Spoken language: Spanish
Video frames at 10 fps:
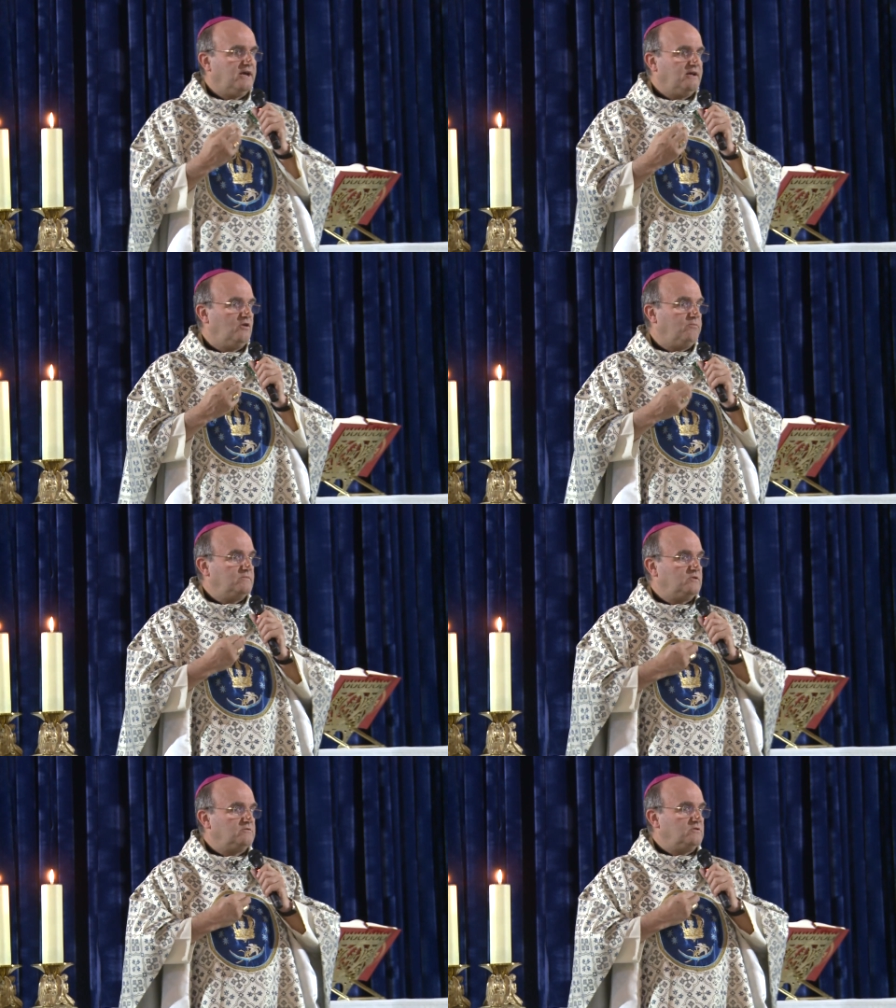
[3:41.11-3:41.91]
Y
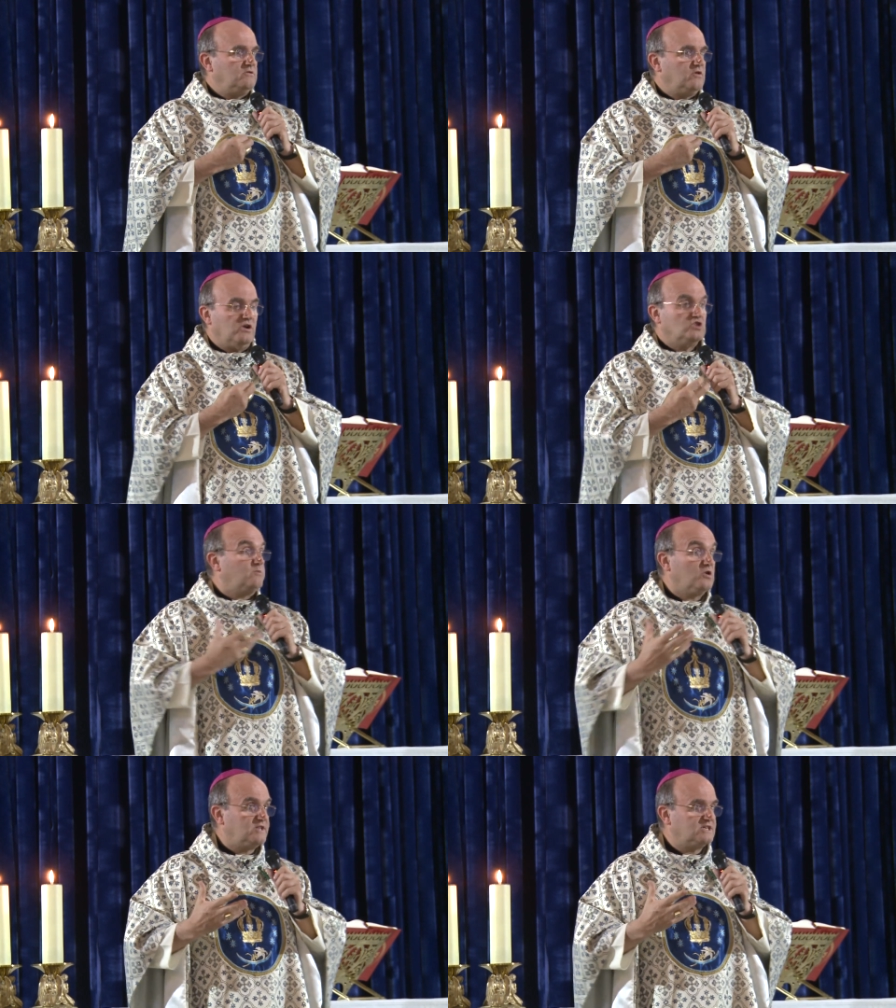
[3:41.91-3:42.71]
lo, que nos
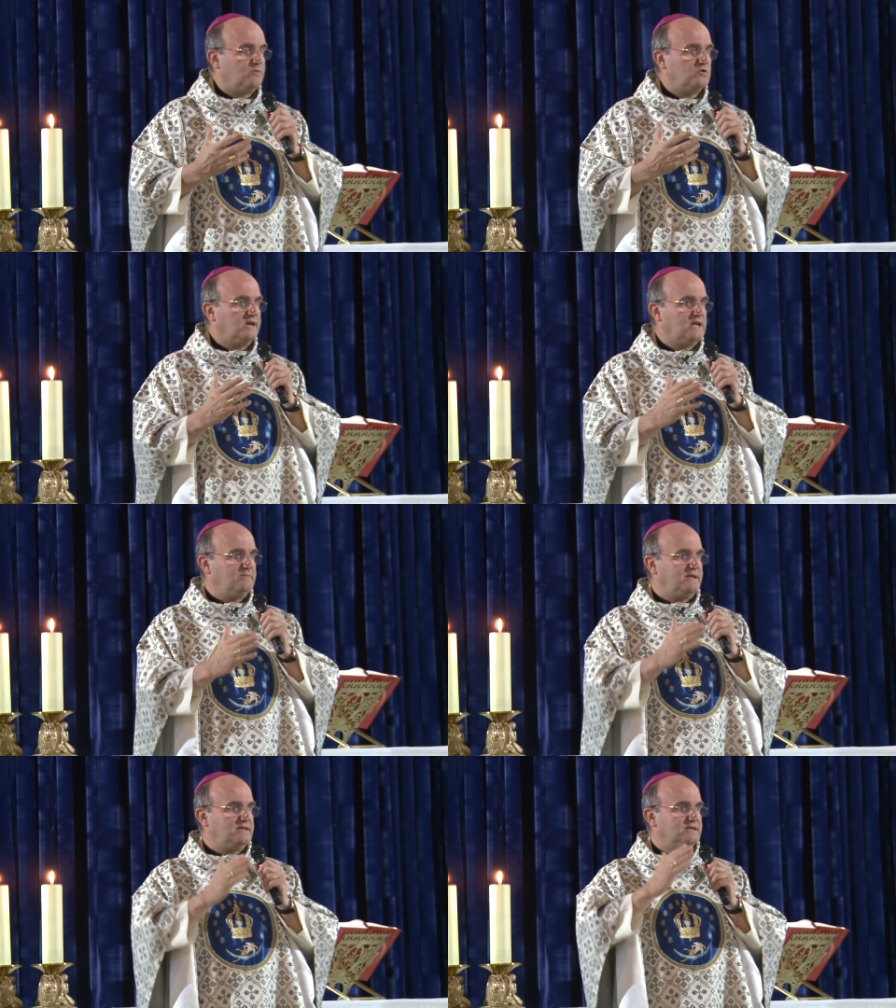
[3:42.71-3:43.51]
brota
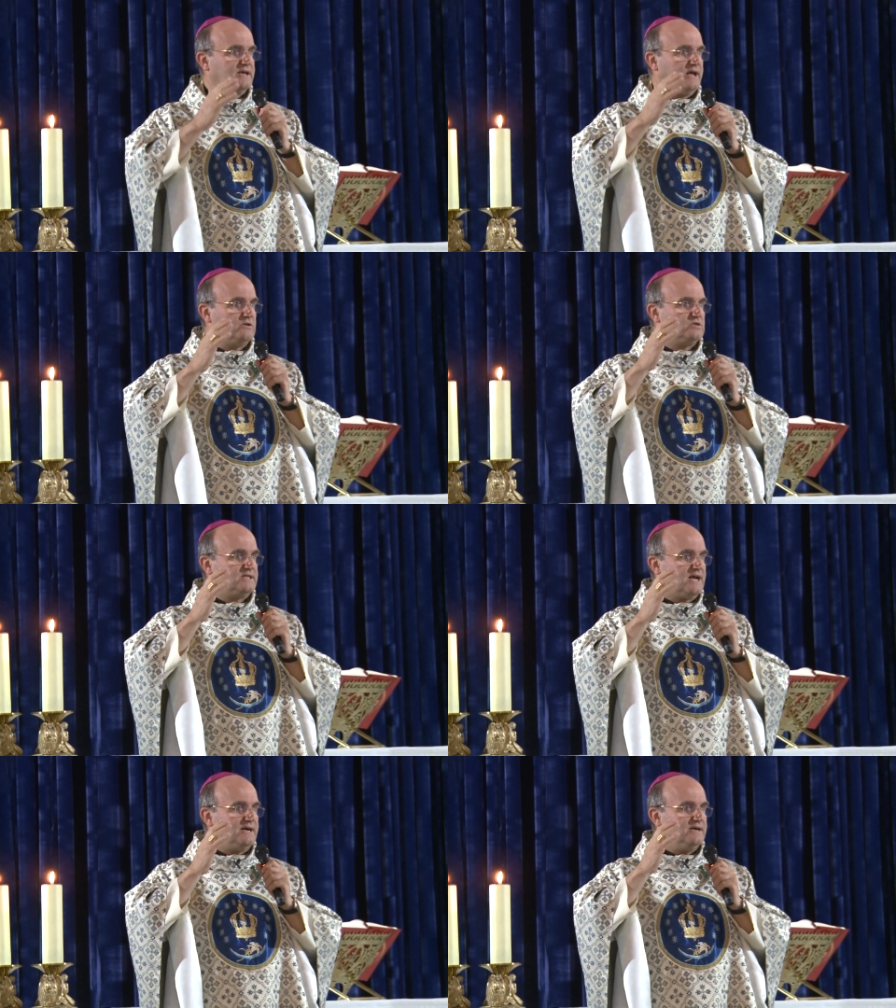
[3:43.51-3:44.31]
espontáneamente es que
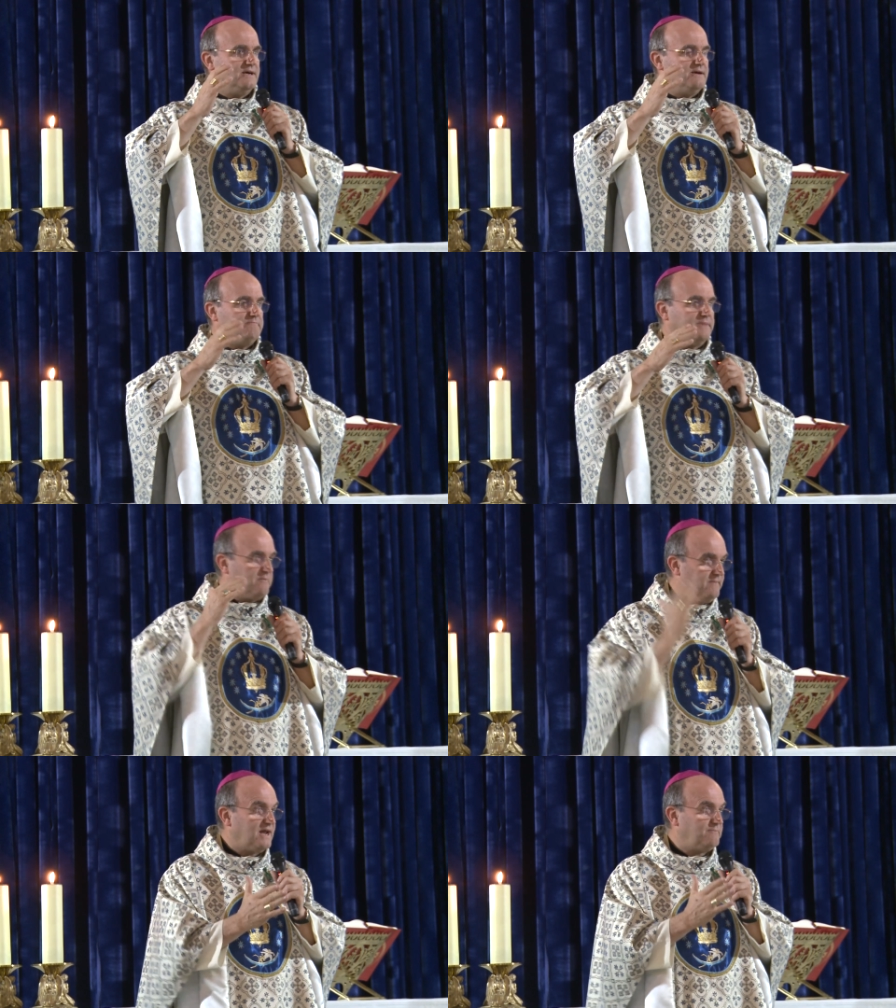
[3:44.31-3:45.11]
nuestra
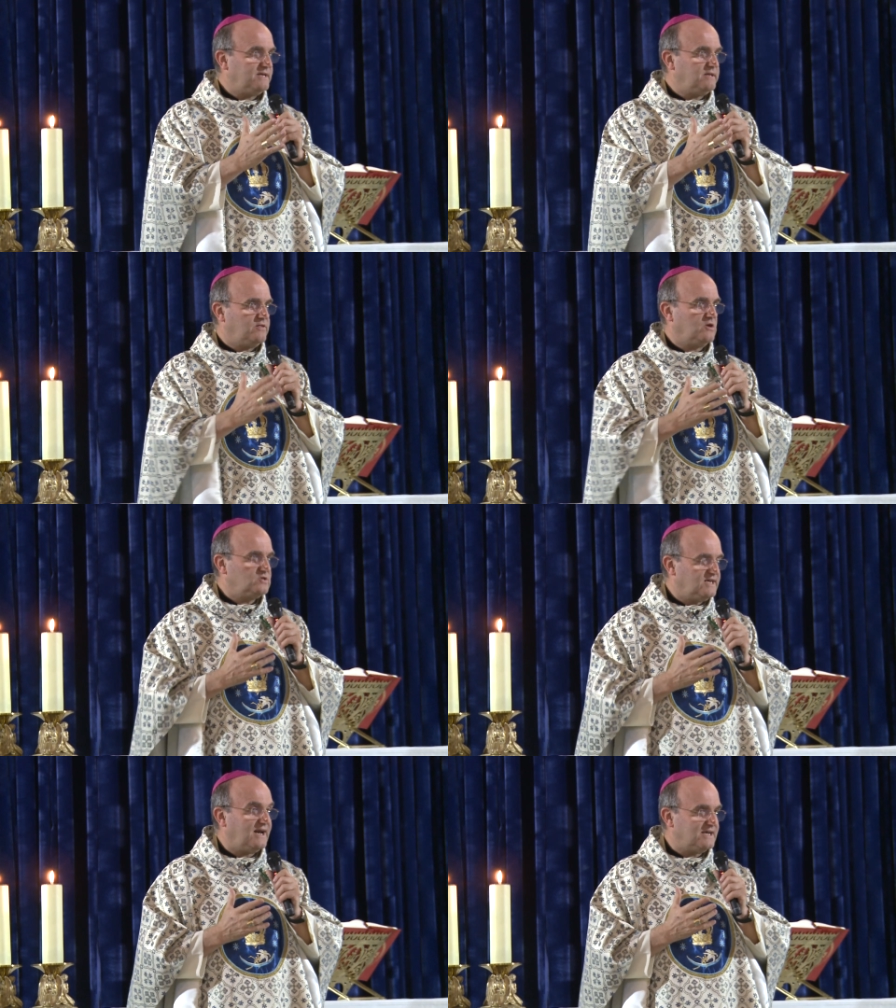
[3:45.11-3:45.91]
primera
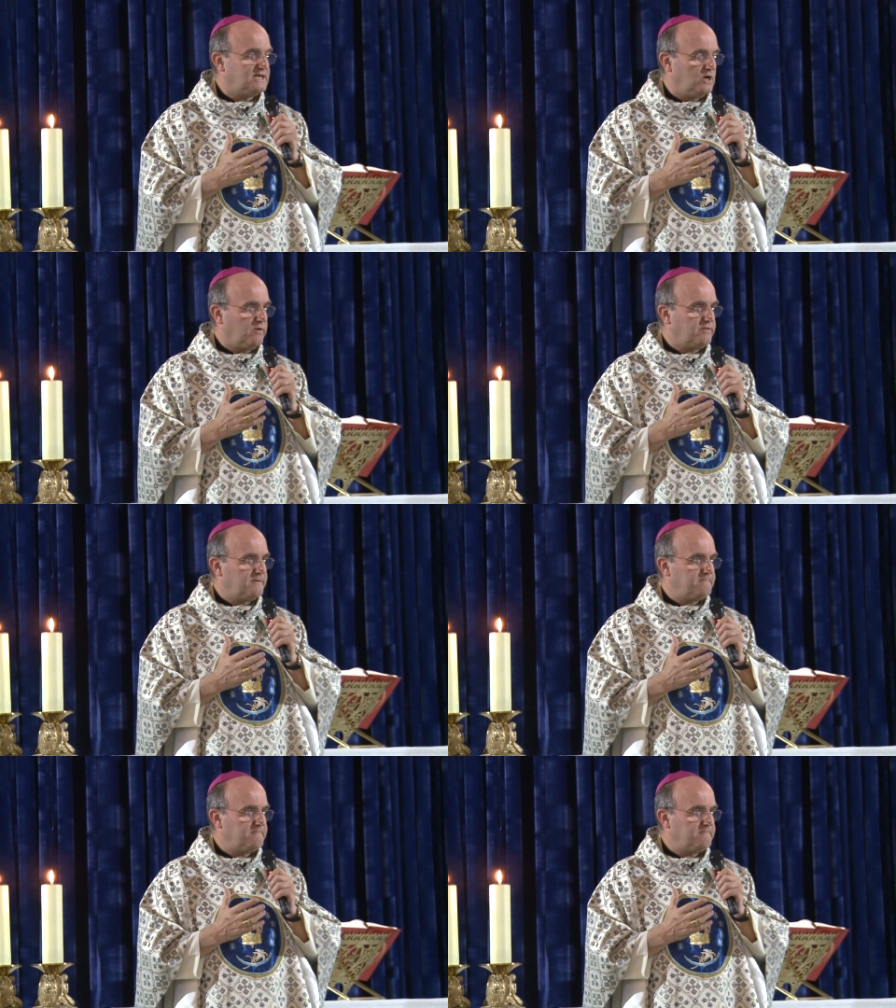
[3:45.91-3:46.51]
petición sea la salud.